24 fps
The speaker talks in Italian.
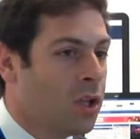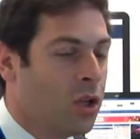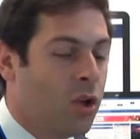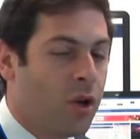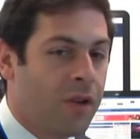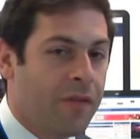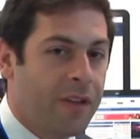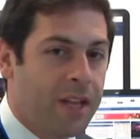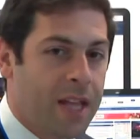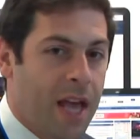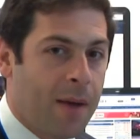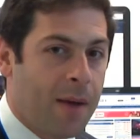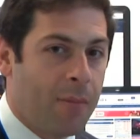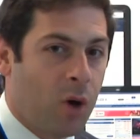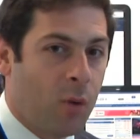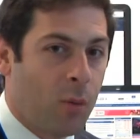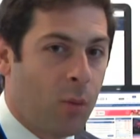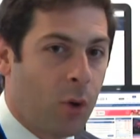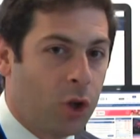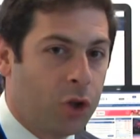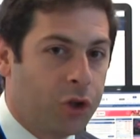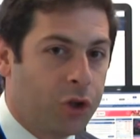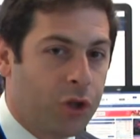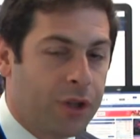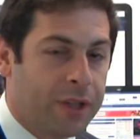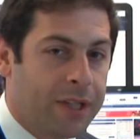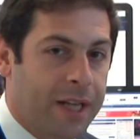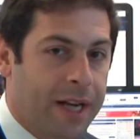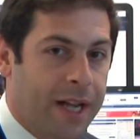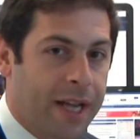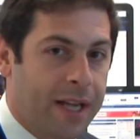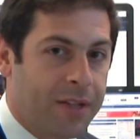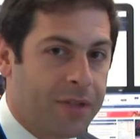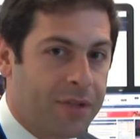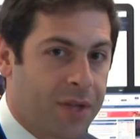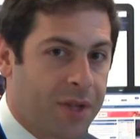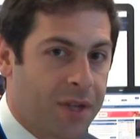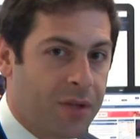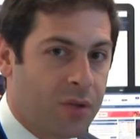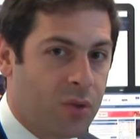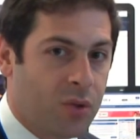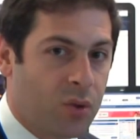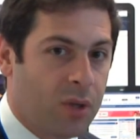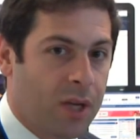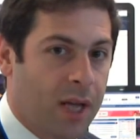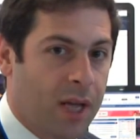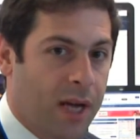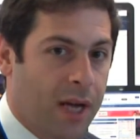Noi vediamo molto interesse
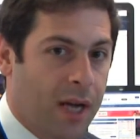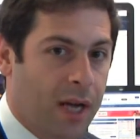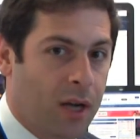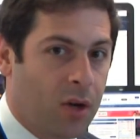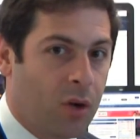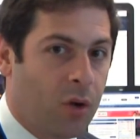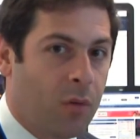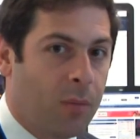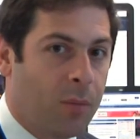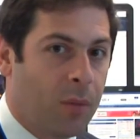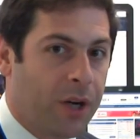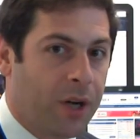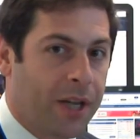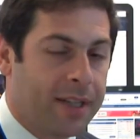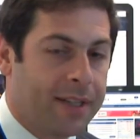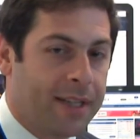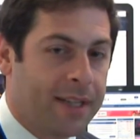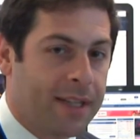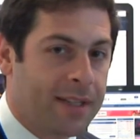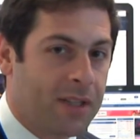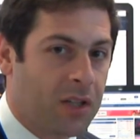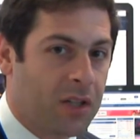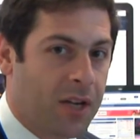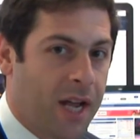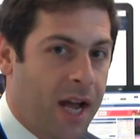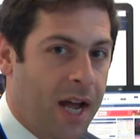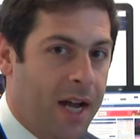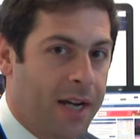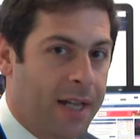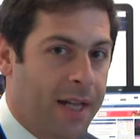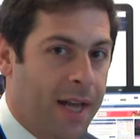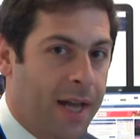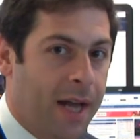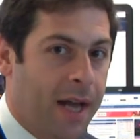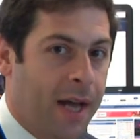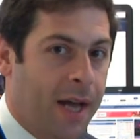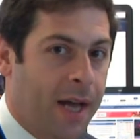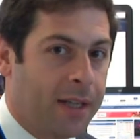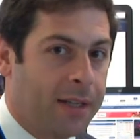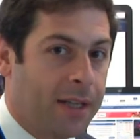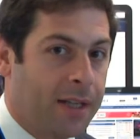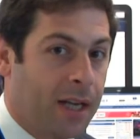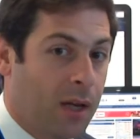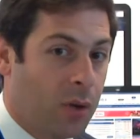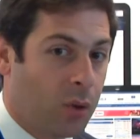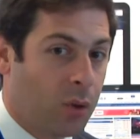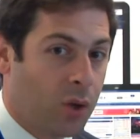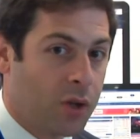sulla componente azionaria
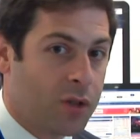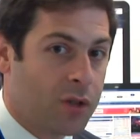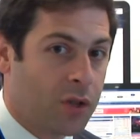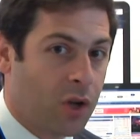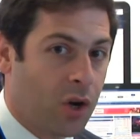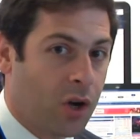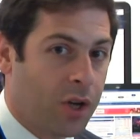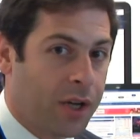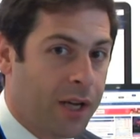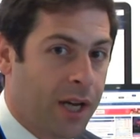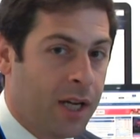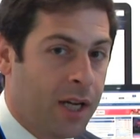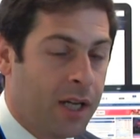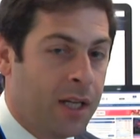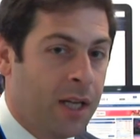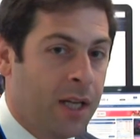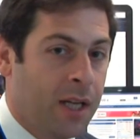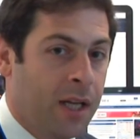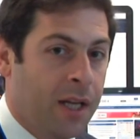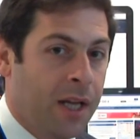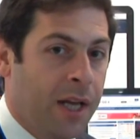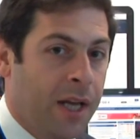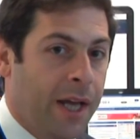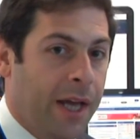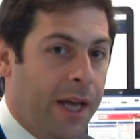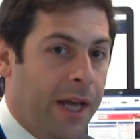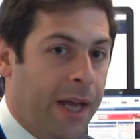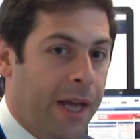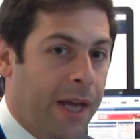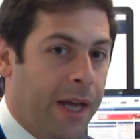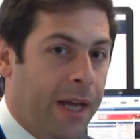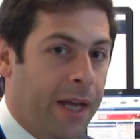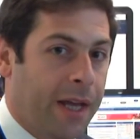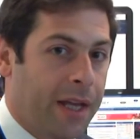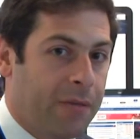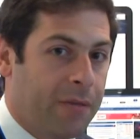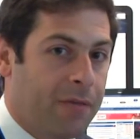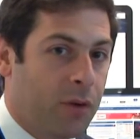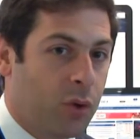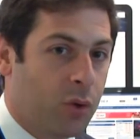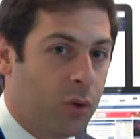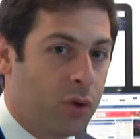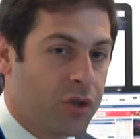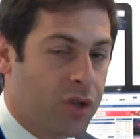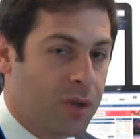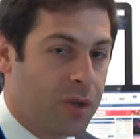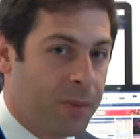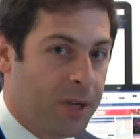dell'Eurozona, eh, i
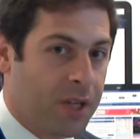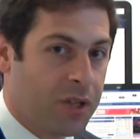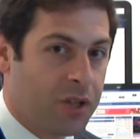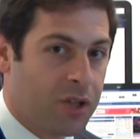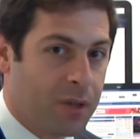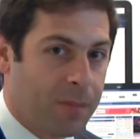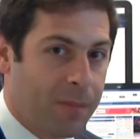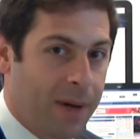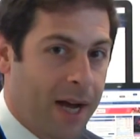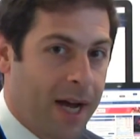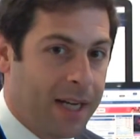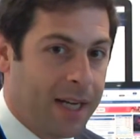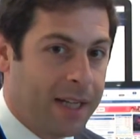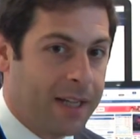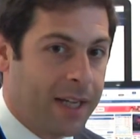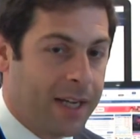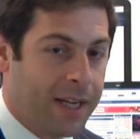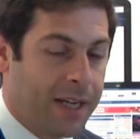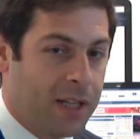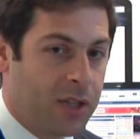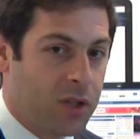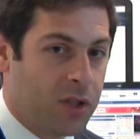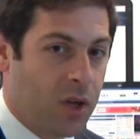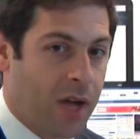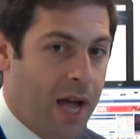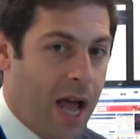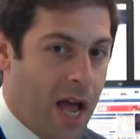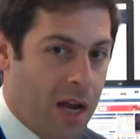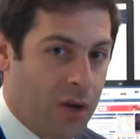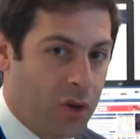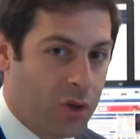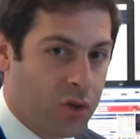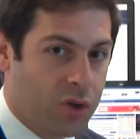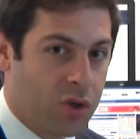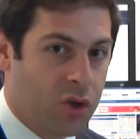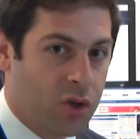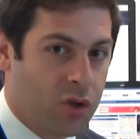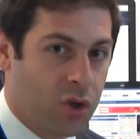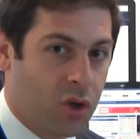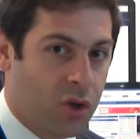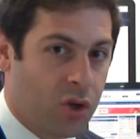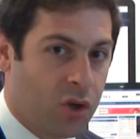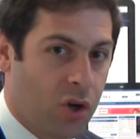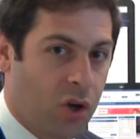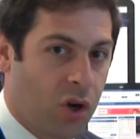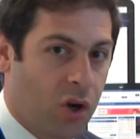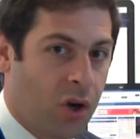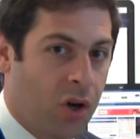flussi principali da inizio anno si
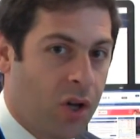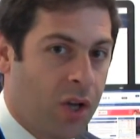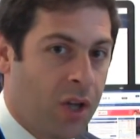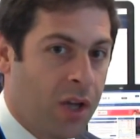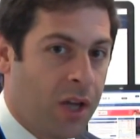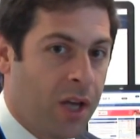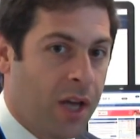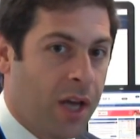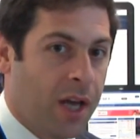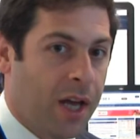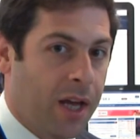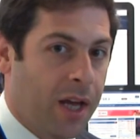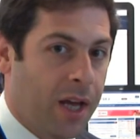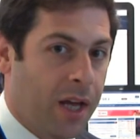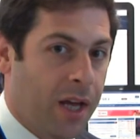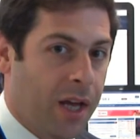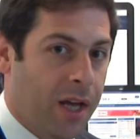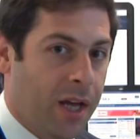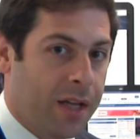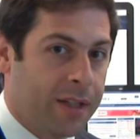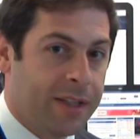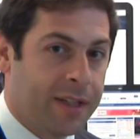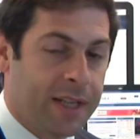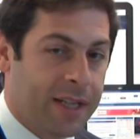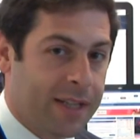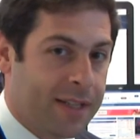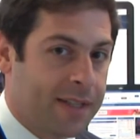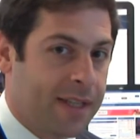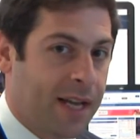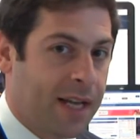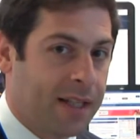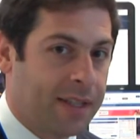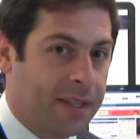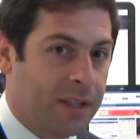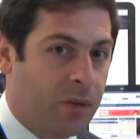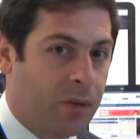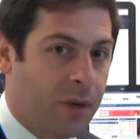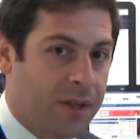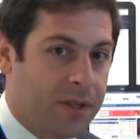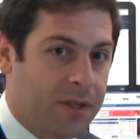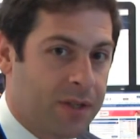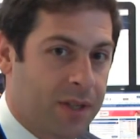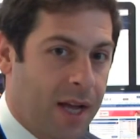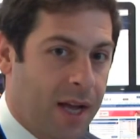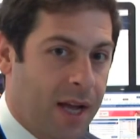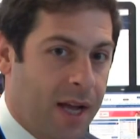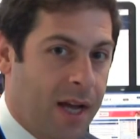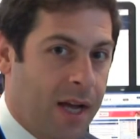sono eh, indirizzati in
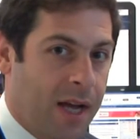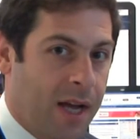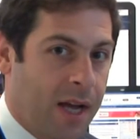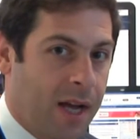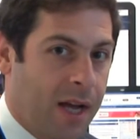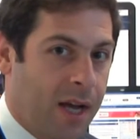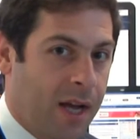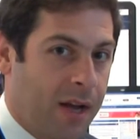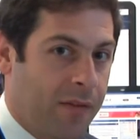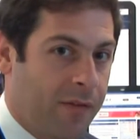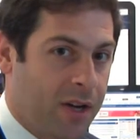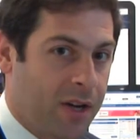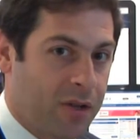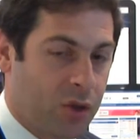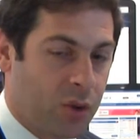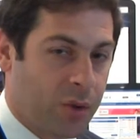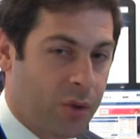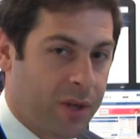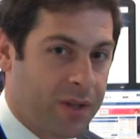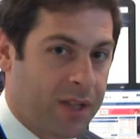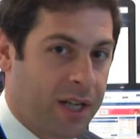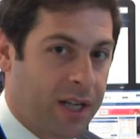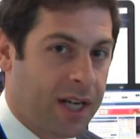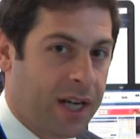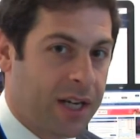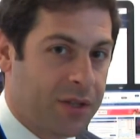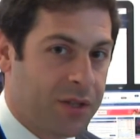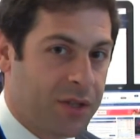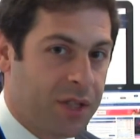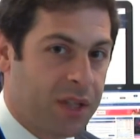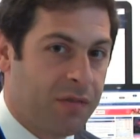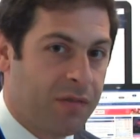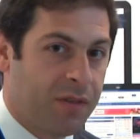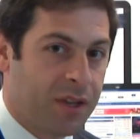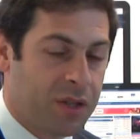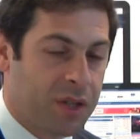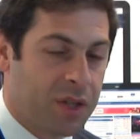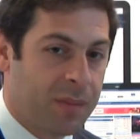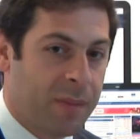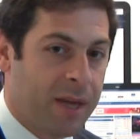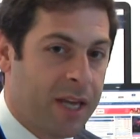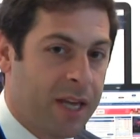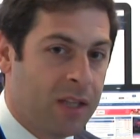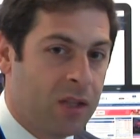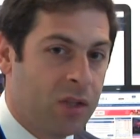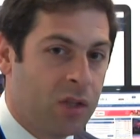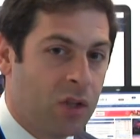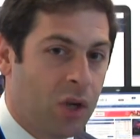questa, verso questa classe di
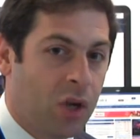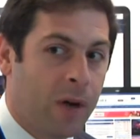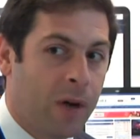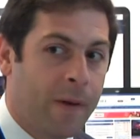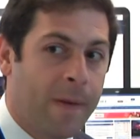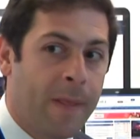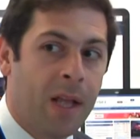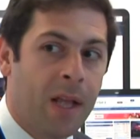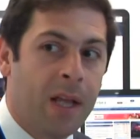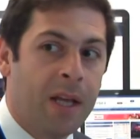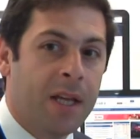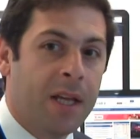investimento.